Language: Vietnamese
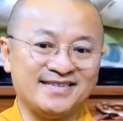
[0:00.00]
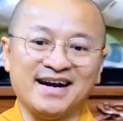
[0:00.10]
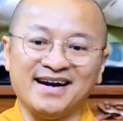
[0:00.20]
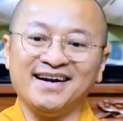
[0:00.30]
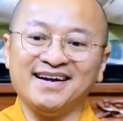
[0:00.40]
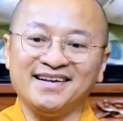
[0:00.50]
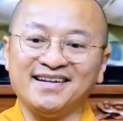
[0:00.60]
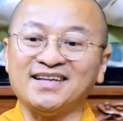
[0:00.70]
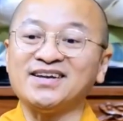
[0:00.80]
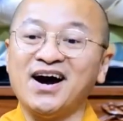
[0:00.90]
Chẩn
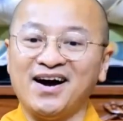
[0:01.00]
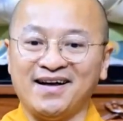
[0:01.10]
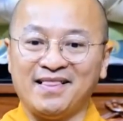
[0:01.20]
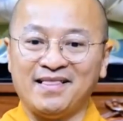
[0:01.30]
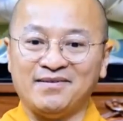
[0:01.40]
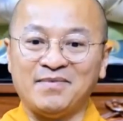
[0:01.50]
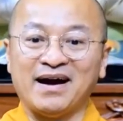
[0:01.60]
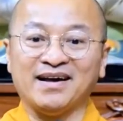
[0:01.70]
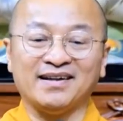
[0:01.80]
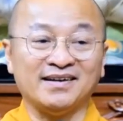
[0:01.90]
là cho,
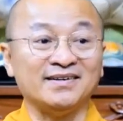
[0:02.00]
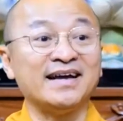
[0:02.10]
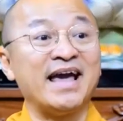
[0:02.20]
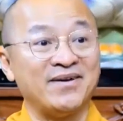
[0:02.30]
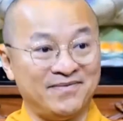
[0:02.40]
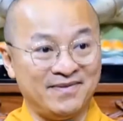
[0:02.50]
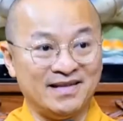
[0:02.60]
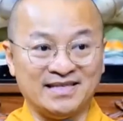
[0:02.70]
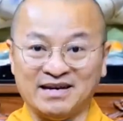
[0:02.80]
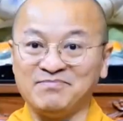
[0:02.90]
bằng là người nghèo.
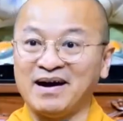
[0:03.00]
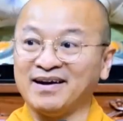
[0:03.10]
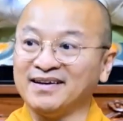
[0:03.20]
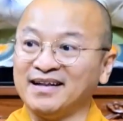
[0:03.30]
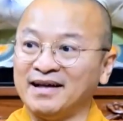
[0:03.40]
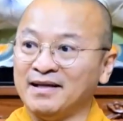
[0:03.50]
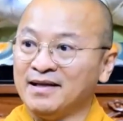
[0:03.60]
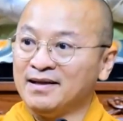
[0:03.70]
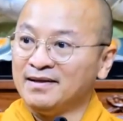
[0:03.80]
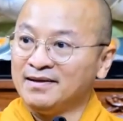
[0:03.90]
Chẩn bằng là
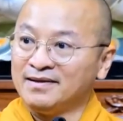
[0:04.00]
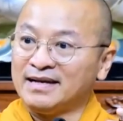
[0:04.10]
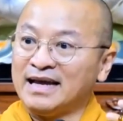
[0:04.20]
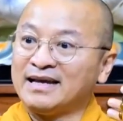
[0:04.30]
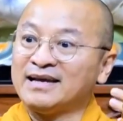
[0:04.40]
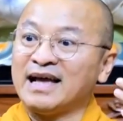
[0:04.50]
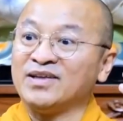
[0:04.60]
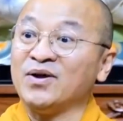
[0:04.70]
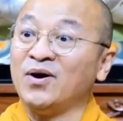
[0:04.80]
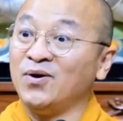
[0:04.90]
ngay cái
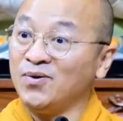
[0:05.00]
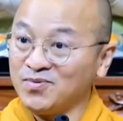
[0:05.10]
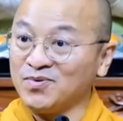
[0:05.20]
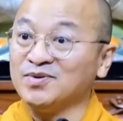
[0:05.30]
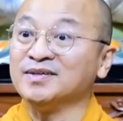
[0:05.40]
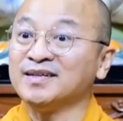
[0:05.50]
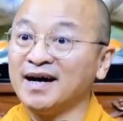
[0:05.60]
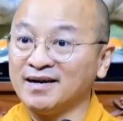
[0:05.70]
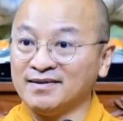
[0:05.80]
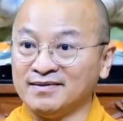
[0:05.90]
ngày giỗ của người
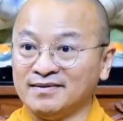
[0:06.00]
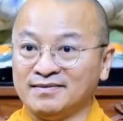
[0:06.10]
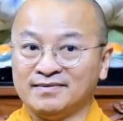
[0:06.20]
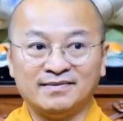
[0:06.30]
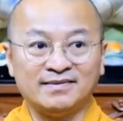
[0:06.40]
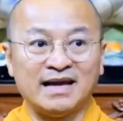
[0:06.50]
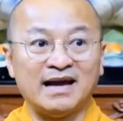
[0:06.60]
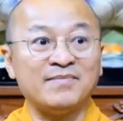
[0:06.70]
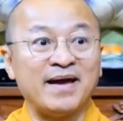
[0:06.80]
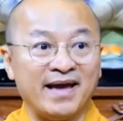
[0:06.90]
thân,
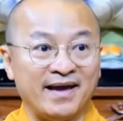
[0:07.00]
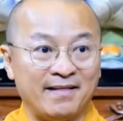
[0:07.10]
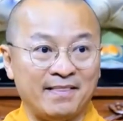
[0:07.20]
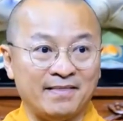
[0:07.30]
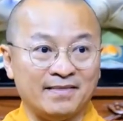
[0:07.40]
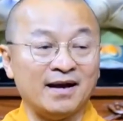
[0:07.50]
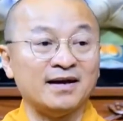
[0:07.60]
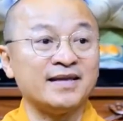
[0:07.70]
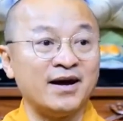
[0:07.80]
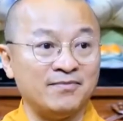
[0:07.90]
cha mẹ,
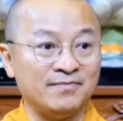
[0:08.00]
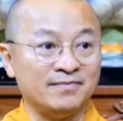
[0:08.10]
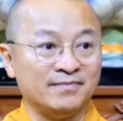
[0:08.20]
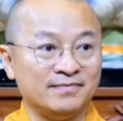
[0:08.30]
vợ chồng,